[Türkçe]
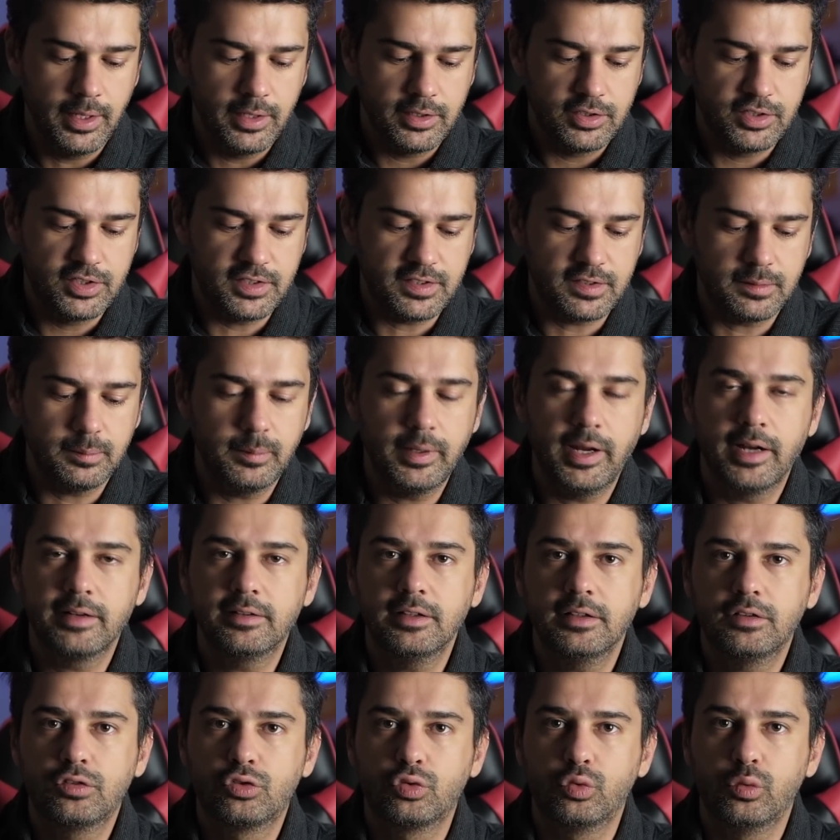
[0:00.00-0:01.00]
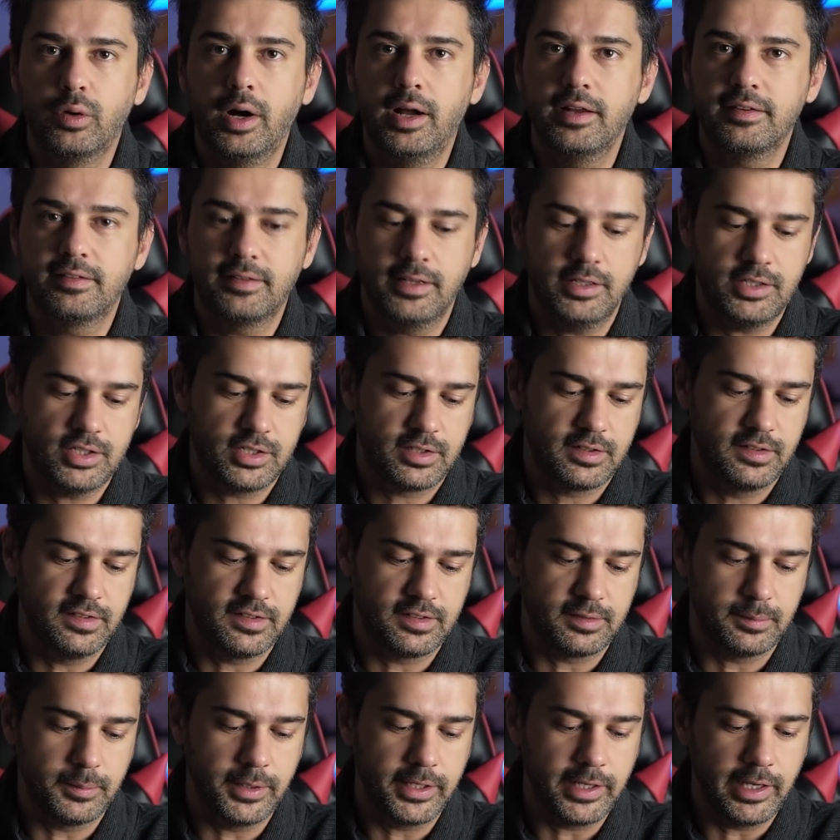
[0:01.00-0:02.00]
Çizimlerde Tuval Seç
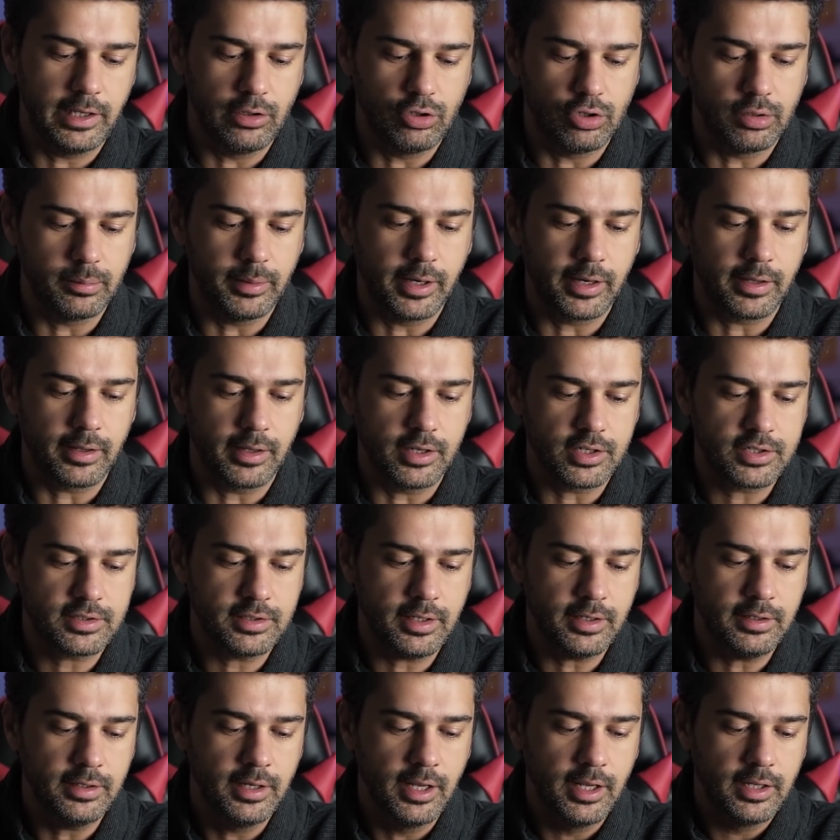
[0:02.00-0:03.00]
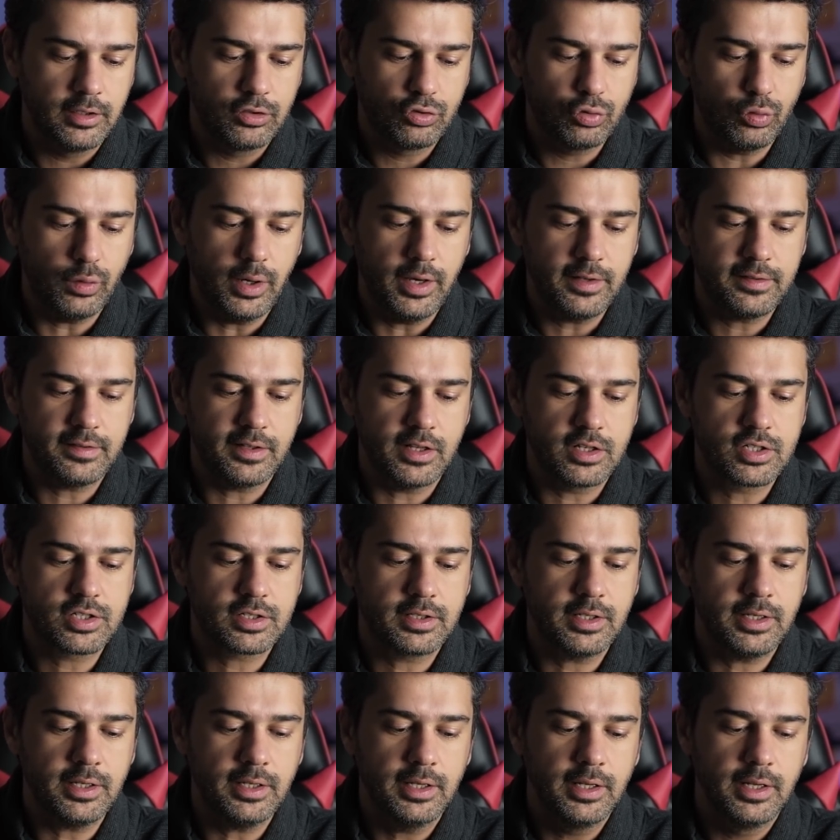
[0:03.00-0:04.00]
kısmına geliyorum arkadaşlar. Tuval
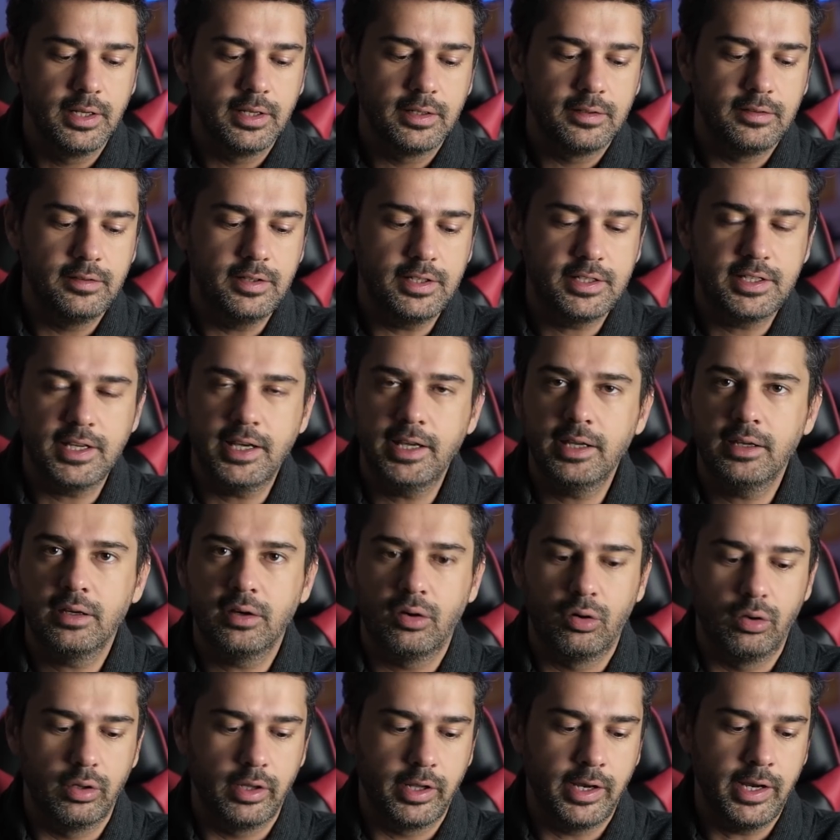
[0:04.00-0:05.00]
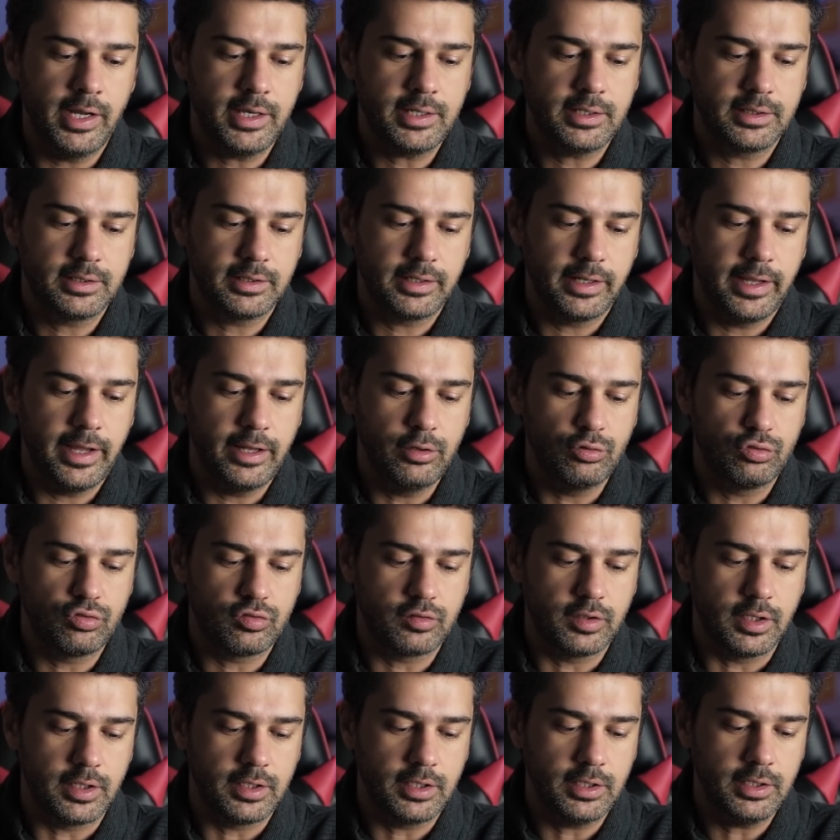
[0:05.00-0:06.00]
Seç'te dikey olarak en
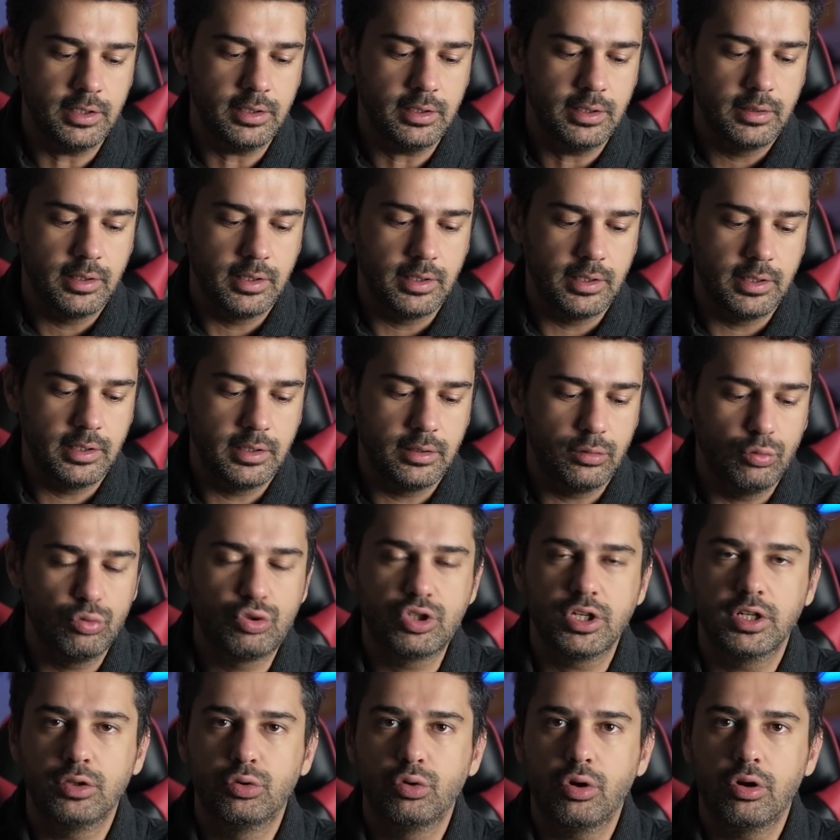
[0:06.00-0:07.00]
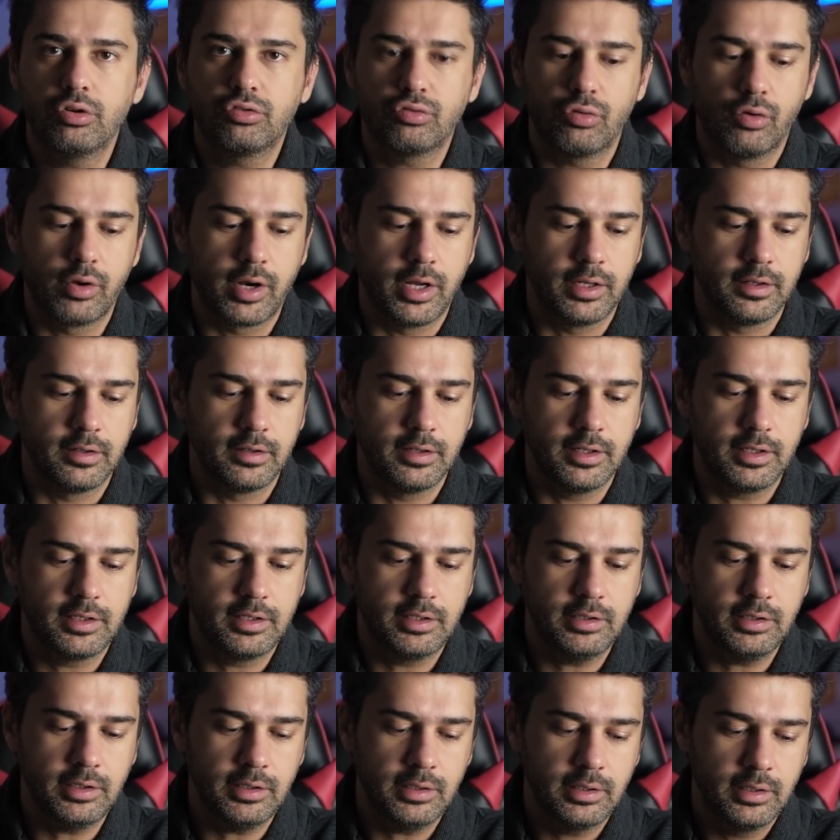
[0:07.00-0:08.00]
üstteki e, 3'e 4
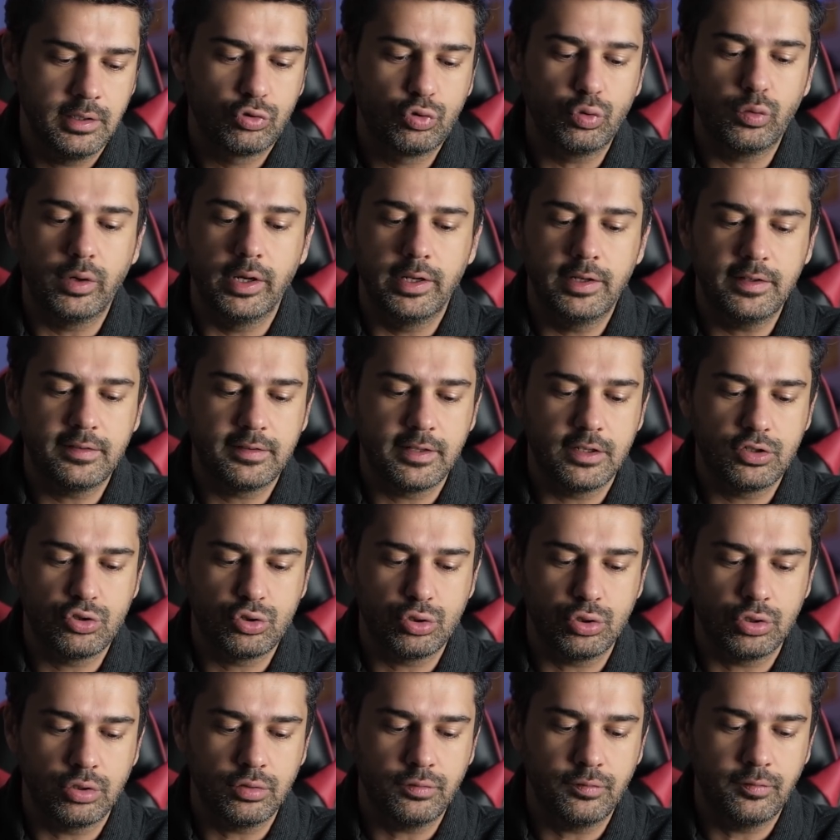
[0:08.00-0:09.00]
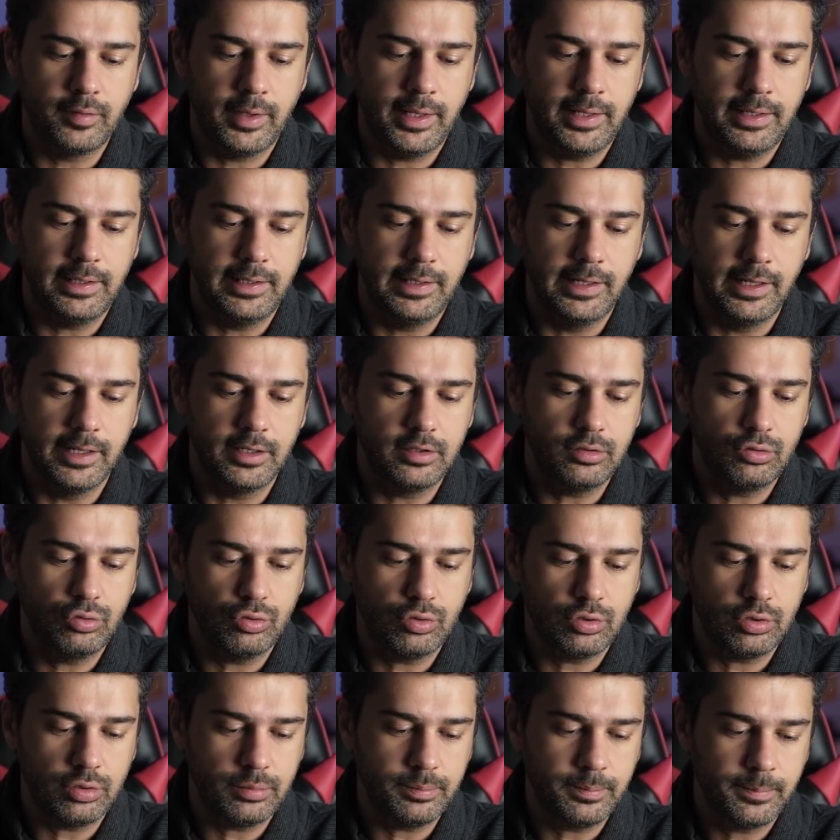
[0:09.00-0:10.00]
oranındaki tuvali seçiyorum ve ileri
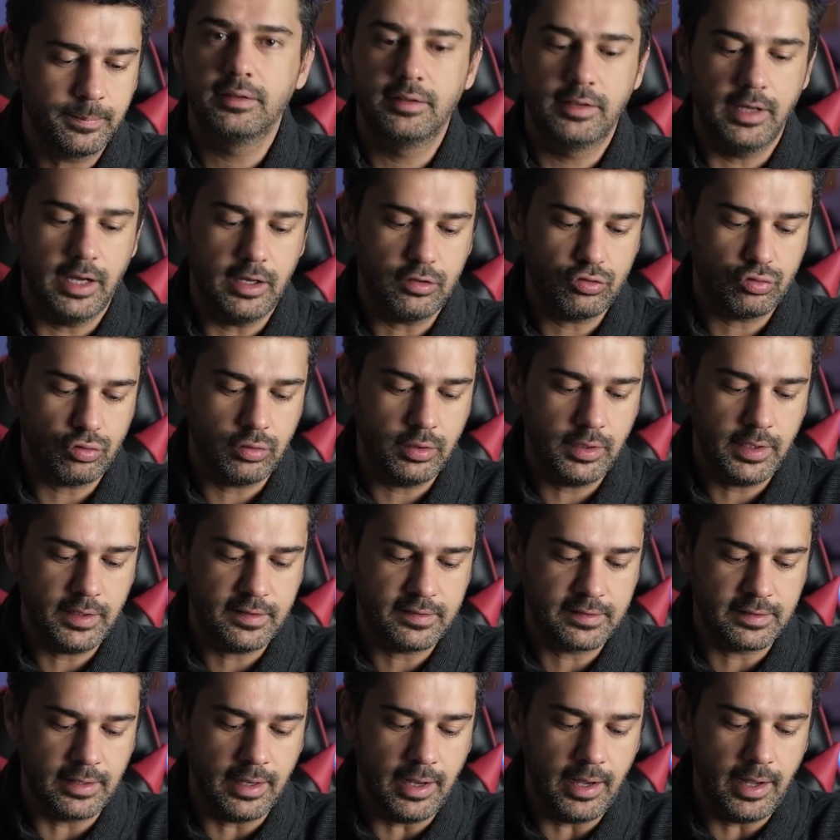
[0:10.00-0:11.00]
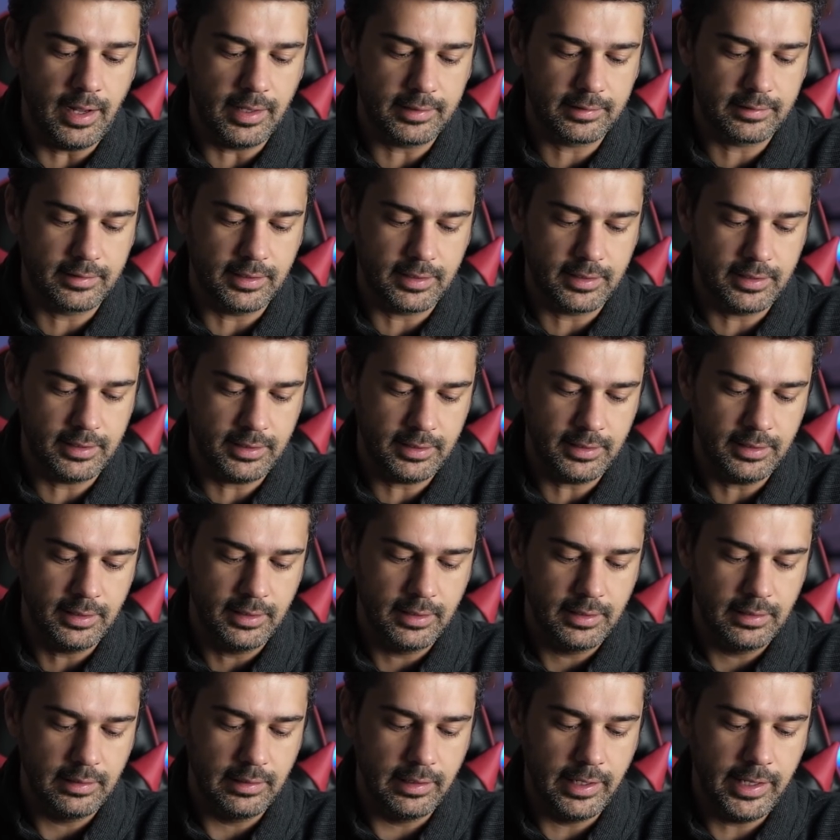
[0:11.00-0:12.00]
diyorum. Daha sonra sağ alttaki
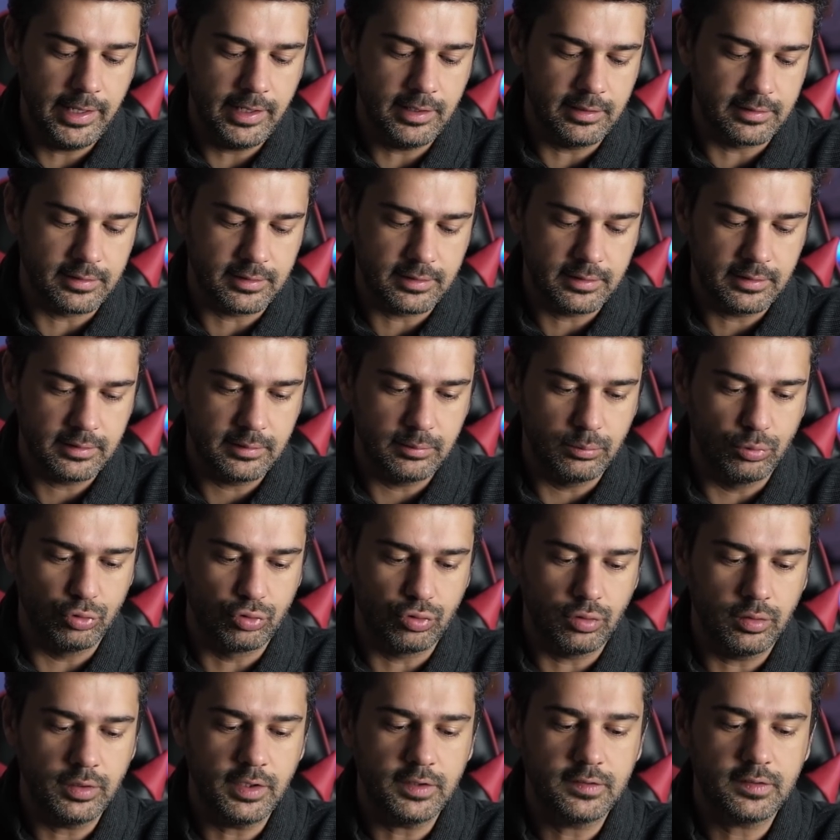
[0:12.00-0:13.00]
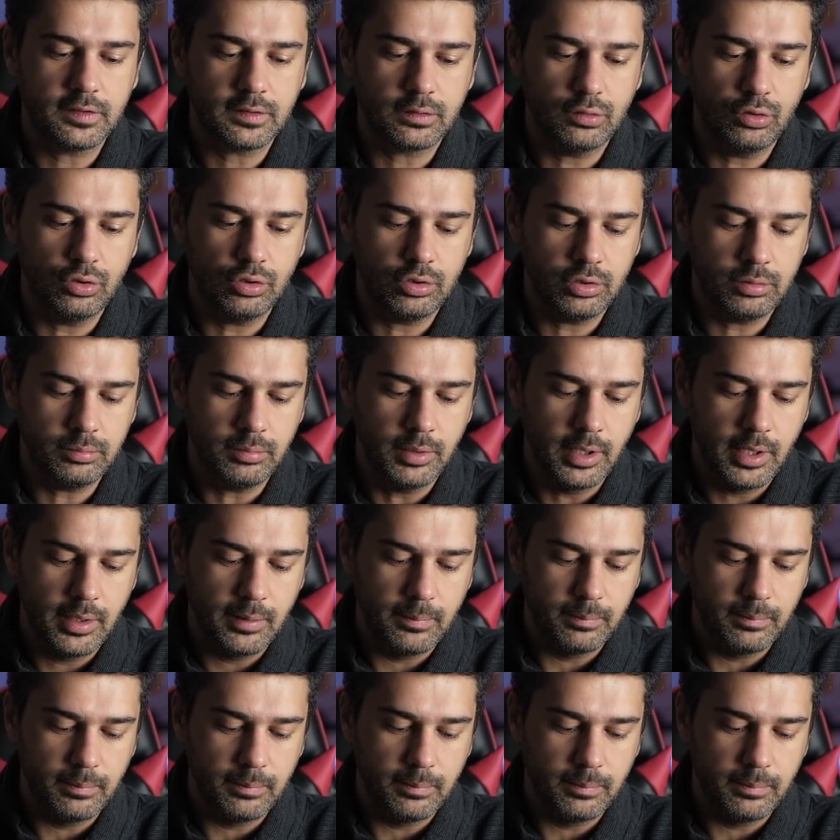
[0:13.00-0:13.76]
Layer butonuna tıklıyorum.